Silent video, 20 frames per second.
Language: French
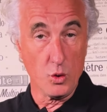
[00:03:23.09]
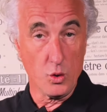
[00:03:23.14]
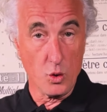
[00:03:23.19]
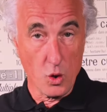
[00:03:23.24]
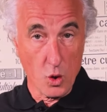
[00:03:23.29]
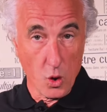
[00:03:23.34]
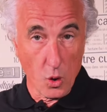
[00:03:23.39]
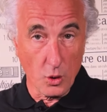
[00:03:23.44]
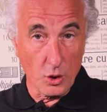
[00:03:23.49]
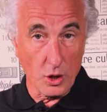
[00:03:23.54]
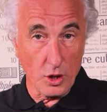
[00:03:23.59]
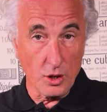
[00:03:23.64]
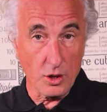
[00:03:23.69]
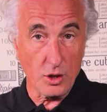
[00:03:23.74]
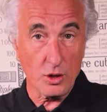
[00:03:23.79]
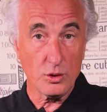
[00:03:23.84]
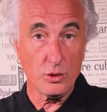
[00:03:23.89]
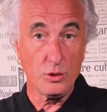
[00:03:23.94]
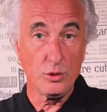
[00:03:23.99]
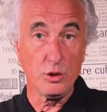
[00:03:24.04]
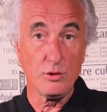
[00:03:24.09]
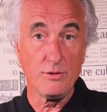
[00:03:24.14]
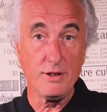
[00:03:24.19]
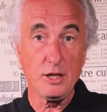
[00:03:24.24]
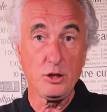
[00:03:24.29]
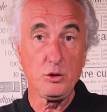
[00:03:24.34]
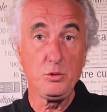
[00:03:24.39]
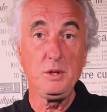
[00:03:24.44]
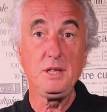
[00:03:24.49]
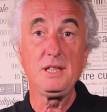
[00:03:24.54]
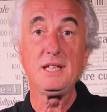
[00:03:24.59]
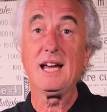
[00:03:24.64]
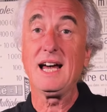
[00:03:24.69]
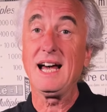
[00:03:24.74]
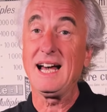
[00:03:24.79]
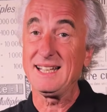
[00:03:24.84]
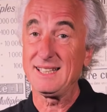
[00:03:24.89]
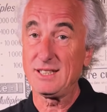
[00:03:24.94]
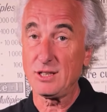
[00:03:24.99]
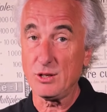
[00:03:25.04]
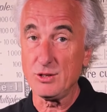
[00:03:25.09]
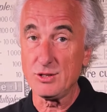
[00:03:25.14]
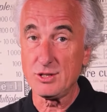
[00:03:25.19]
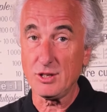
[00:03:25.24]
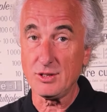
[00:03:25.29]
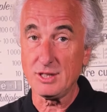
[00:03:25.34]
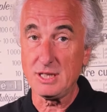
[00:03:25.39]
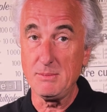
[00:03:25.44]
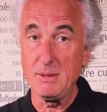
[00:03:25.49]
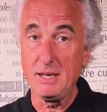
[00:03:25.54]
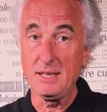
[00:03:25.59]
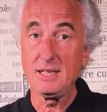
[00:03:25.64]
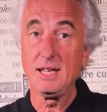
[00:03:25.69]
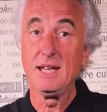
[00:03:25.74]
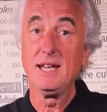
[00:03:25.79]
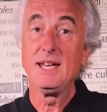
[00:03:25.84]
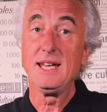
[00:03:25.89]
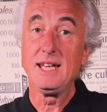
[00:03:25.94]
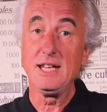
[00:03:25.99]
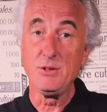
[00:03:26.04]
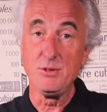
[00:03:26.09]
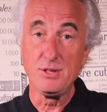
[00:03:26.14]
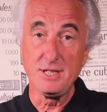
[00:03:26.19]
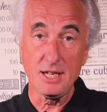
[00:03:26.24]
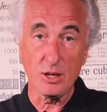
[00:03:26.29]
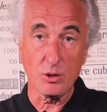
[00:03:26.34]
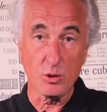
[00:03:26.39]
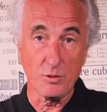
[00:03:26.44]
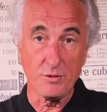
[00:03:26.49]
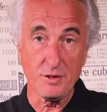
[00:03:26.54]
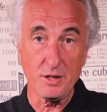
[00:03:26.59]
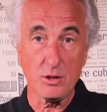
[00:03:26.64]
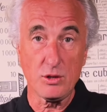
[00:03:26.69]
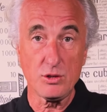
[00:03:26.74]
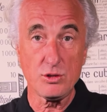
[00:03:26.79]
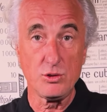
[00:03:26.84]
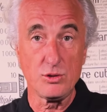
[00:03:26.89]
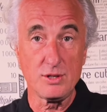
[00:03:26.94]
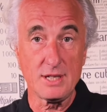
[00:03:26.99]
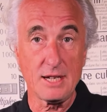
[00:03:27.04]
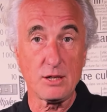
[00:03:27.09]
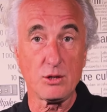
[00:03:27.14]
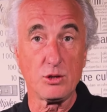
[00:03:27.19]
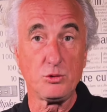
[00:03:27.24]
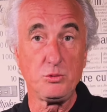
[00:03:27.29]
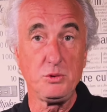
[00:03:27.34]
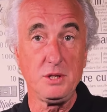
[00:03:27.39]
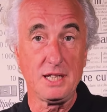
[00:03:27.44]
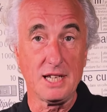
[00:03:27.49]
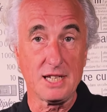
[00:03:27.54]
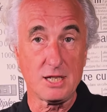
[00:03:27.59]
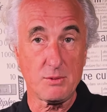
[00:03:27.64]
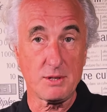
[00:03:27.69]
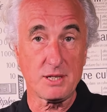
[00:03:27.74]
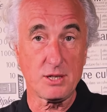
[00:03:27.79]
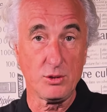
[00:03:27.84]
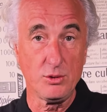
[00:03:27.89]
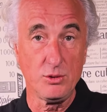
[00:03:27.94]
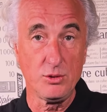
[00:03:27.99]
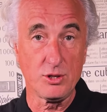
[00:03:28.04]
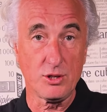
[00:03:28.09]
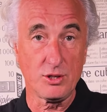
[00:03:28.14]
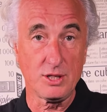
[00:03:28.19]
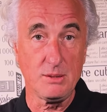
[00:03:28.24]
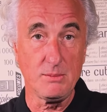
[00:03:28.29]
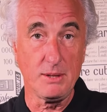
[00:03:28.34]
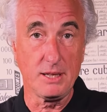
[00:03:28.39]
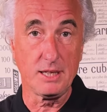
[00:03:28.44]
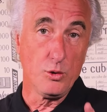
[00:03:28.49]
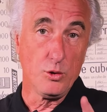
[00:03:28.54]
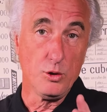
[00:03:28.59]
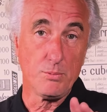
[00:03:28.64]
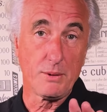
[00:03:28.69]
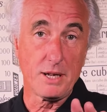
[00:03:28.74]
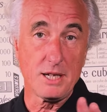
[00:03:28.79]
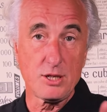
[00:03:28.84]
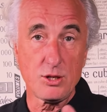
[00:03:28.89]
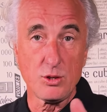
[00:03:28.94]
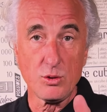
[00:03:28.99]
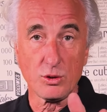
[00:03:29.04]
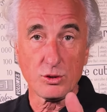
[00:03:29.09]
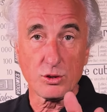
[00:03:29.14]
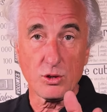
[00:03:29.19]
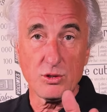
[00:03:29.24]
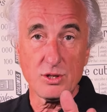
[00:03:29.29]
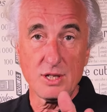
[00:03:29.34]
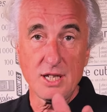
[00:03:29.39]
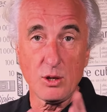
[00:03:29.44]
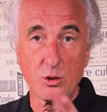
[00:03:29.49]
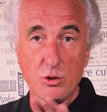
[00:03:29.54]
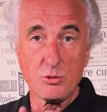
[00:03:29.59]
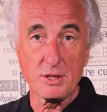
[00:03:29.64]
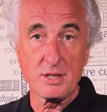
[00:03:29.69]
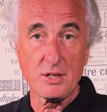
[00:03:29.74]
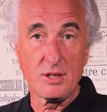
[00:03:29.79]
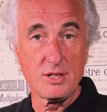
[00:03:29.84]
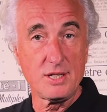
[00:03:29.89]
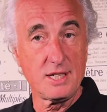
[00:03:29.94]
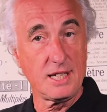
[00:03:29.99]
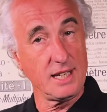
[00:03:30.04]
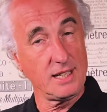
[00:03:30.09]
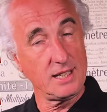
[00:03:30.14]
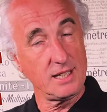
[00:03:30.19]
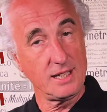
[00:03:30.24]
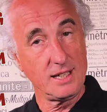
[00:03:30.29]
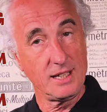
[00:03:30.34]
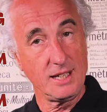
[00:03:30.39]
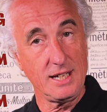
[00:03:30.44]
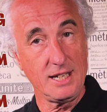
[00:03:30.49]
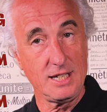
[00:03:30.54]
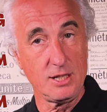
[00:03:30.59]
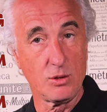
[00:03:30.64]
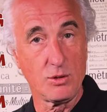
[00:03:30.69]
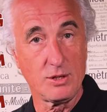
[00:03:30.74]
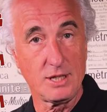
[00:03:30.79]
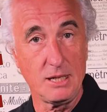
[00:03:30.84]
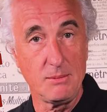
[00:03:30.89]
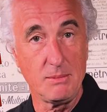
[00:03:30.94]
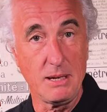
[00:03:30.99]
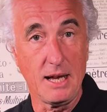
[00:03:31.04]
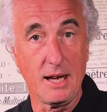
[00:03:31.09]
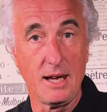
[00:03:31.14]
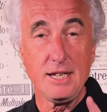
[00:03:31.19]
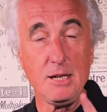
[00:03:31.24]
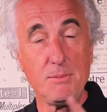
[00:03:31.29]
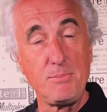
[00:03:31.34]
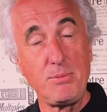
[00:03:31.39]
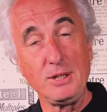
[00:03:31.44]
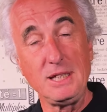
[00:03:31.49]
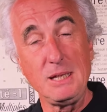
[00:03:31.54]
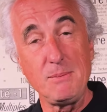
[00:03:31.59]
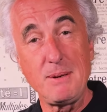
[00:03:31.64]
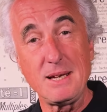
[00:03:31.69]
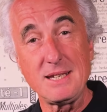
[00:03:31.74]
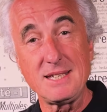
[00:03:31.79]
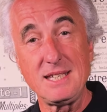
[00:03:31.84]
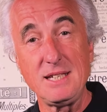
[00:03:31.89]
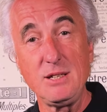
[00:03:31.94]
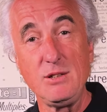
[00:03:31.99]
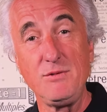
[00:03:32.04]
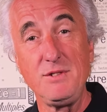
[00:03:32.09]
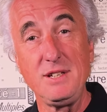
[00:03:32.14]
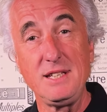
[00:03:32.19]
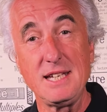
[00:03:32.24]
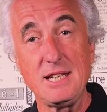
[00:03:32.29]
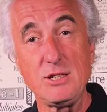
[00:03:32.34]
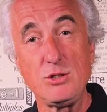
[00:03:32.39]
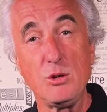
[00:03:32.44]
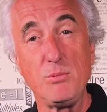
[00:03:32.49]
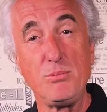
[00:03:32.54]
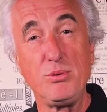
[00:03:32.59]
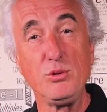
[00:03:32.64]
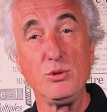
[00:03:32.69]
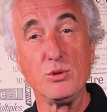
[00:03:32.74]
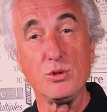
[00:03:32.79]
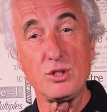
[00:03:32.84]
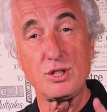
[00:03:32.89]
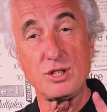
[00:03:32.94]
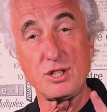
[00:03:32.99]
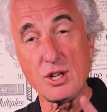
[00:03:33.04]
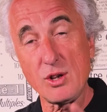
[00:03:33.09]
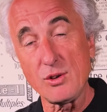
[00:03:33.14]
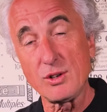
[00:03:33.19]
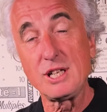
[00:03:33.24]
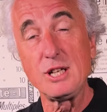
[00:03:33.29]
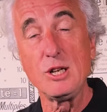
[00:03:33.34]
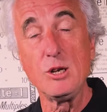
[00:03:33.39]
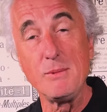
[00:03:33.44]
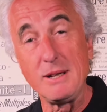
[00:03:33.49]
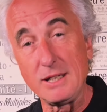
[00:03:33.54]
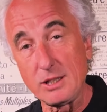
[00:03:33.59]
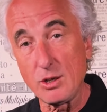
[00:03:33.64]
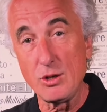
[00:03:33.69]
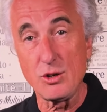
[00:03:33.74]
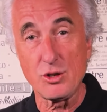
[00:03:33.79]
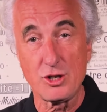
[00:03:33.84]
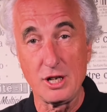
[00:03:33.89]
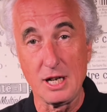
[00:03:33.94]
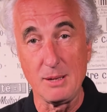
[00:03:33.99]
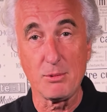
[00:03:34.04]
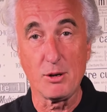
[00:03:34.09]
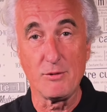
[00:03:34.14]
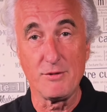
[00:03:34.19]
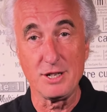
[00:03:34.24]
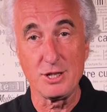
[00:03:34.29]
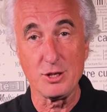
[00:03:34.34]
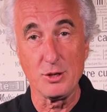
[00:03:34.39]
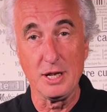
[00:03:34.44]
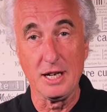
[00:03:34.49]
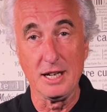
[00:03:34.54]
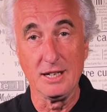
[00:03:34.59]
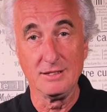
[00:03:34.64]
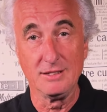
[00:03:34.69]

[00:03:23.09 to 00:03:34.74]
Une longueur de 28 à 30 cm et une circonférence de 58 à 62 cm. Une pression entre 0,67 et 0,7 bar. Il peut dépasser une vitesse de plus de 100 km h chez les professionnels.